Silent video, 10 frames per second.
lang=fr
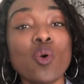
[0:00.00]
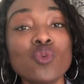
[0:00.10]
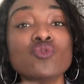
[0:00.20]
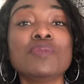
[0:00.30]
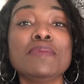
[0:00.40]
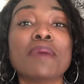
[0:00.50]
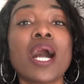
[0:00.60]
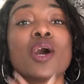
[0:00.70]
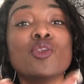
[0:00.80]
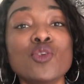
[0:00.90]
on n'oublie
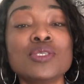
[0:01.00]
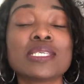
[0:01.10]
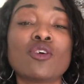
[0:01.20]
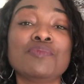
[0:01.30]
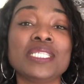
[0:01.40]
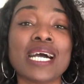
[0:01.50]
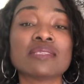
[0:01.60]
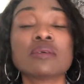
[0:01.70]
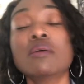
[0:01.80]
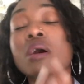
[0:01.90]
pas le sérum
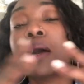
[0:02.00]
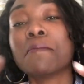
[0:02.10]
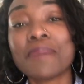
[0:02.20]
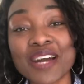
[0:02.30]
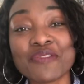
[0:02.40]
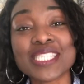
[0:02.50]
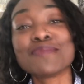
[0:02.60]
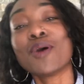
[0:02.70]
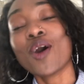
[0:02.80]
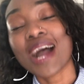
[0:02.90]
hydratant
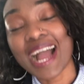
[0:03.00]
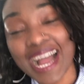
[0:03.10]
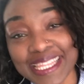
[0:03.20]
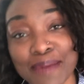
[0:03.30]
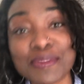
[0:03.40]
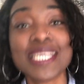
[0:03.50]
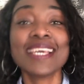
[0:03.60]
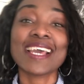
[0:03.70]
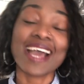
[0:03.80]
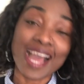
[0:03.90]
parfaitement
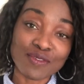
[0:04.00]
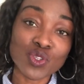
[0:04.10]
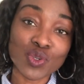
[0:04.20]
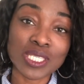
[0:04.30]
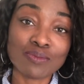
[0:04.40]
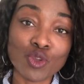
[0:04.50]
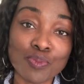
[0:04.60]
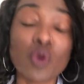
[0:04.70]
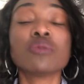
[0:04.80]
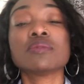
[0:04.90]
adapté à votre type de
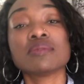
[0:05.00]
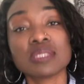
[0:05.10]
peau.